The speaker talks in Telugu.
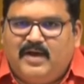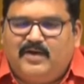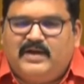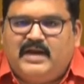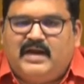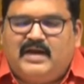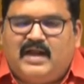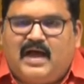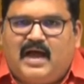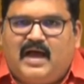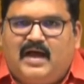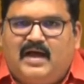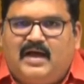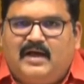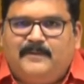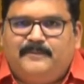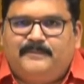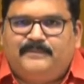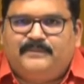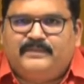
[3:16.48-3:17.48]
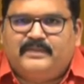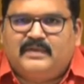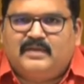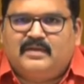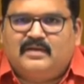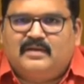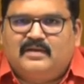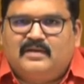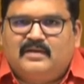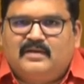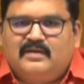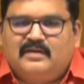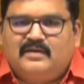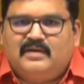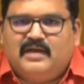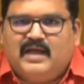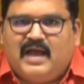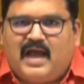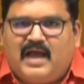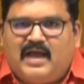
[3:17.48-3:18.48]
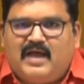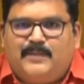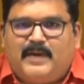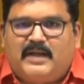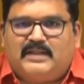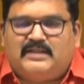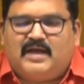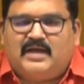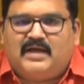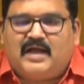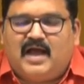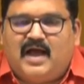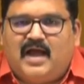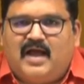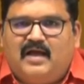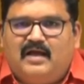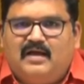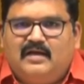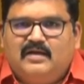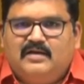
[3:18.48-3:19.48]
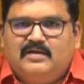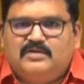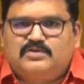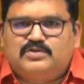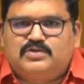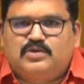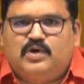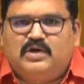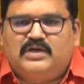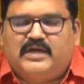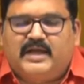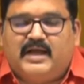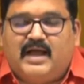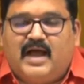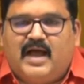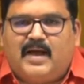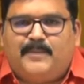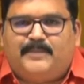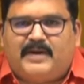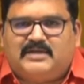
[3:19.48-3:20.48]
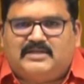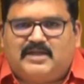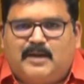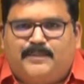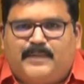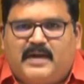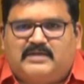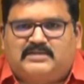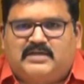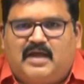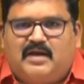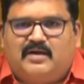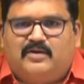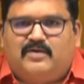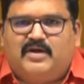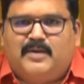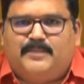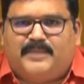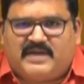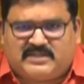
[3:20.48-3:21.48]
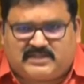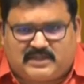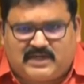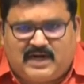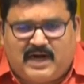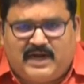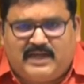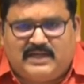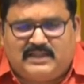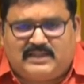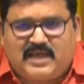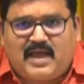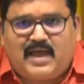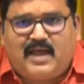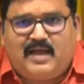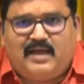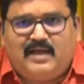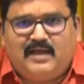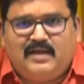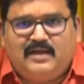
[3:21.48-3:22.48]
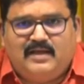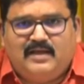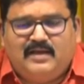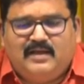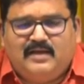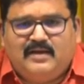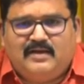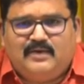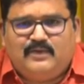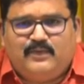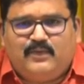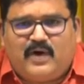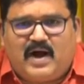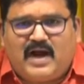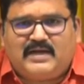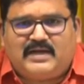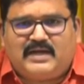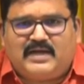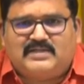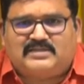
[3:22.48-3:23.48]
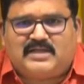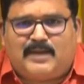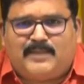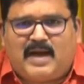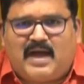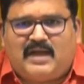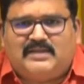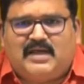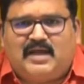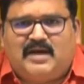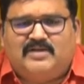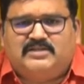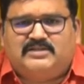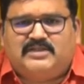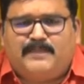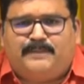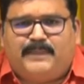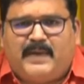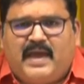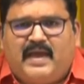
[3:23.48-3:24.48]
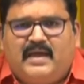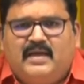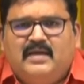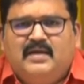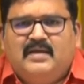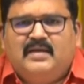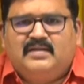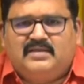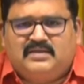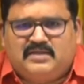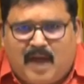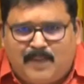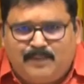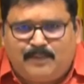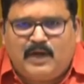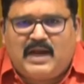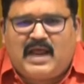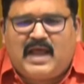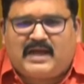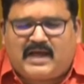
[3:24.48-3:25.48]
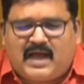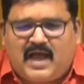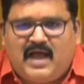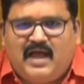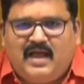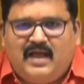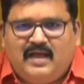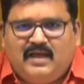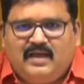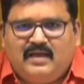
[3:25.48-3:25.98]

మేము నిన్న న్యాయబద్ధంగా సూటిగా ప్రజల పక్షాన కొన్ని ప్రశ్నలు అడిగితే వాటికి సమాధానం చెప్పే దమ్ము లేక